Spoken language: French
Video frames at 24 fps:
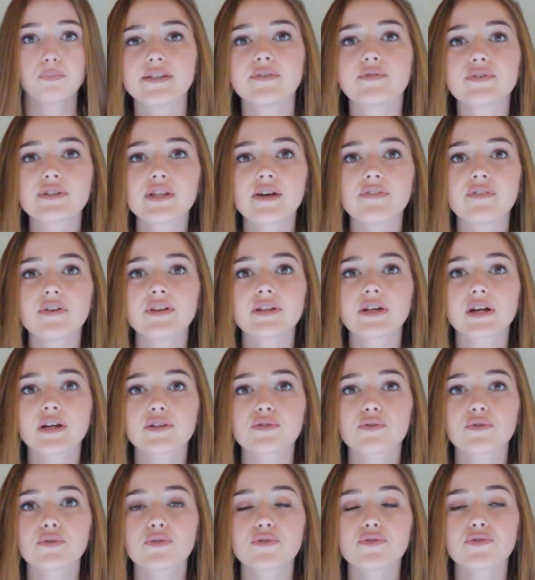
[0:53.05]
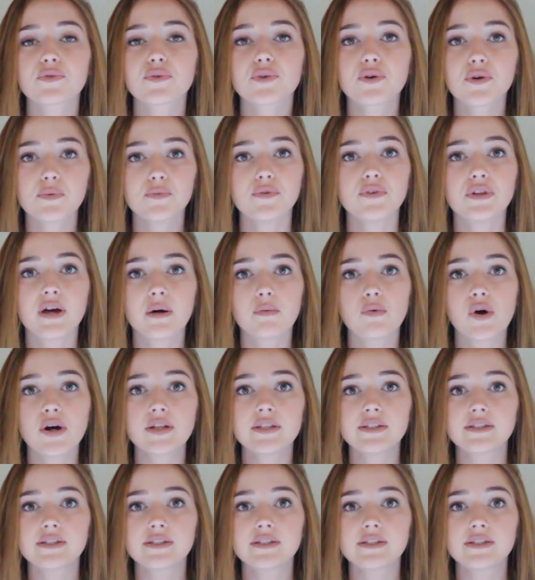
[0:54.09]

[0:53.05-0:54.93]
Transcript: Si vous avez une résolution commune à moi